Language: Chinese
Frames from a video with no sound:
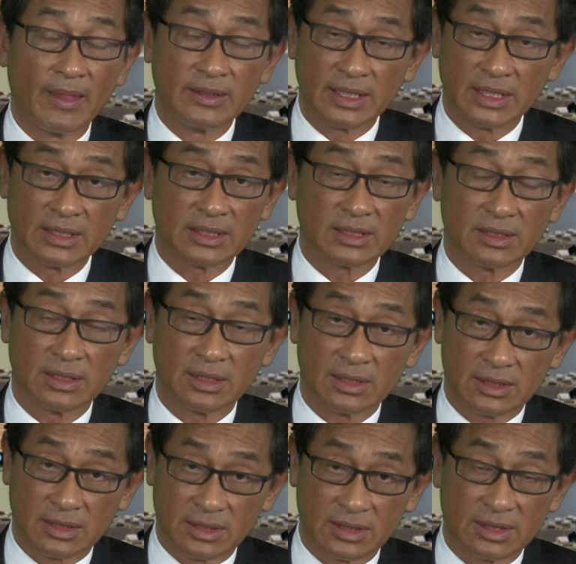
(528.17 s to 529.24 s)
这个
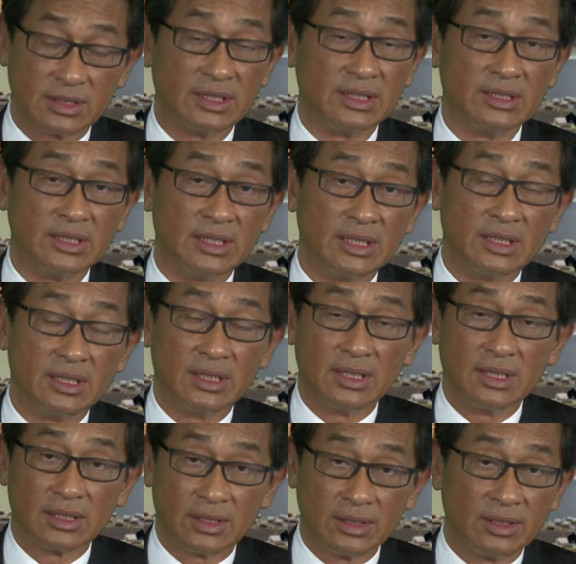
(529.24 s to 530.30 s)
这是第一，
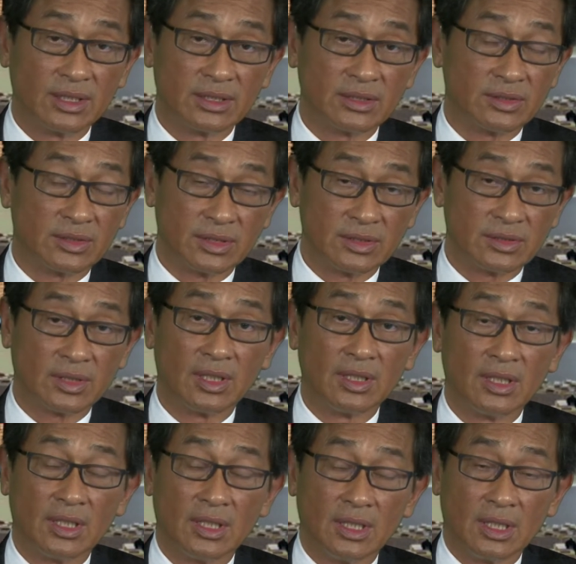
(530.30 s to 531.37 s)
第二就是说，
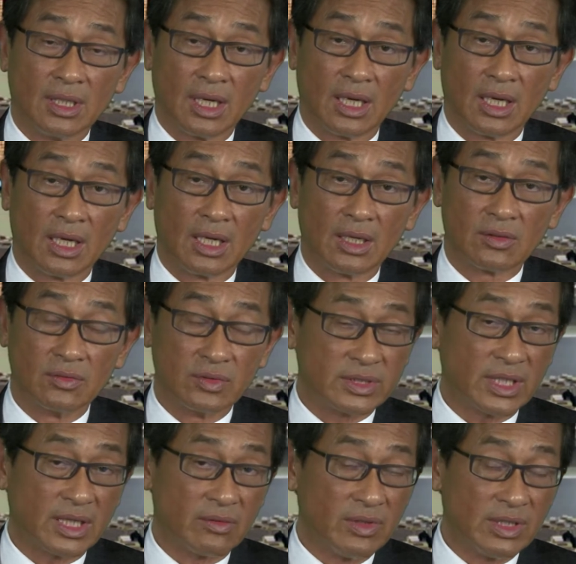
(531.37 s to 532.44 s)
啊，股
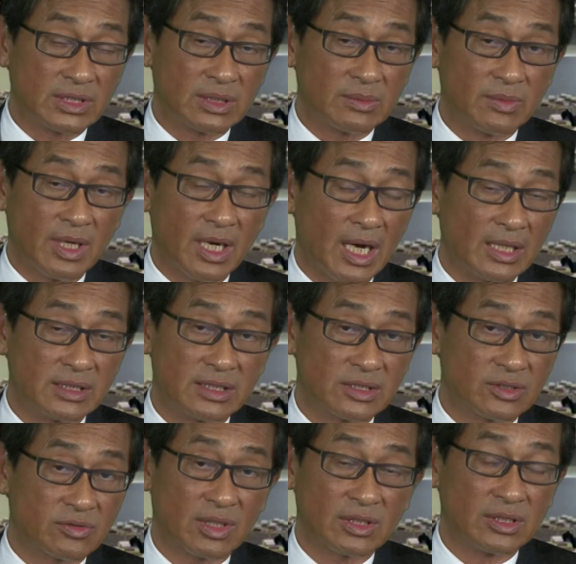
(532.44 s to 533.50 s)
价为什么还是
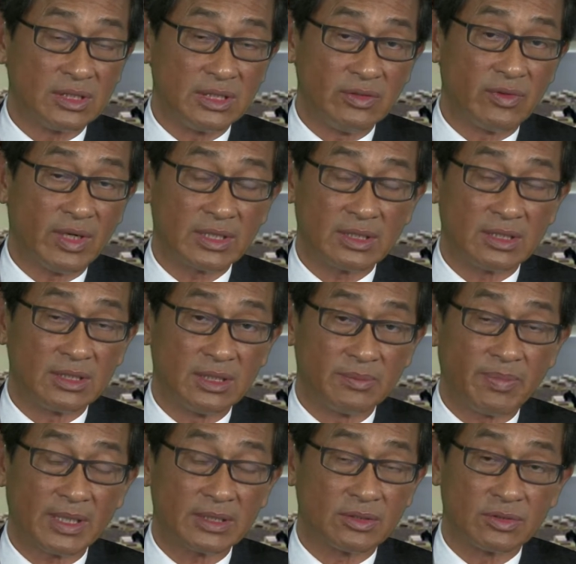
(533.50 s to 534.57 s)
抓着一万一
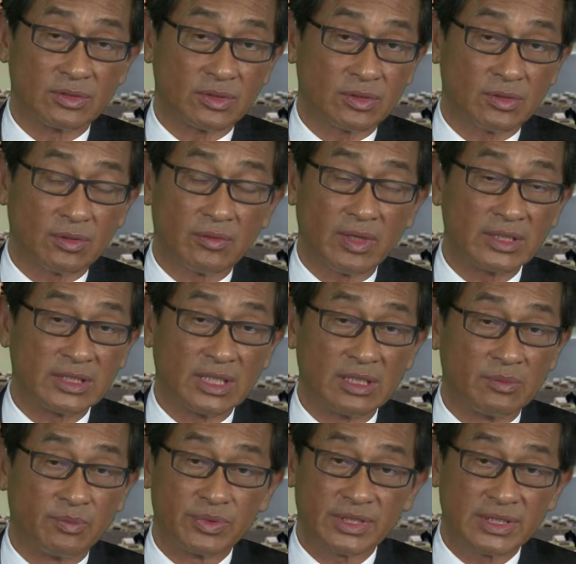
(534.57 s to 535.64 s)
百九十多块钱
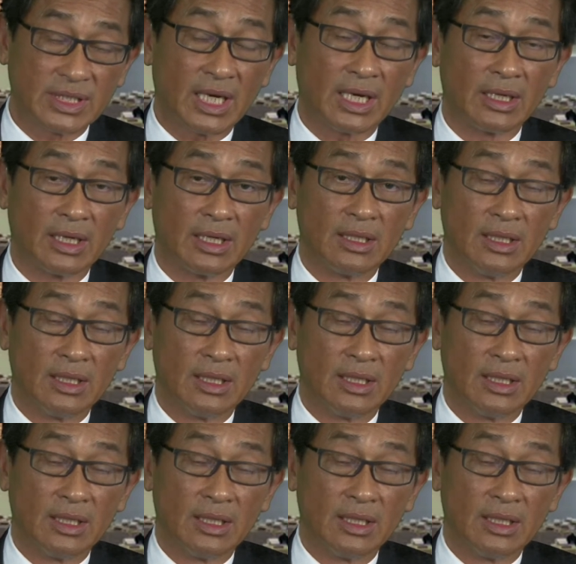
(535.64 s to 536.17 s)
而不下呢？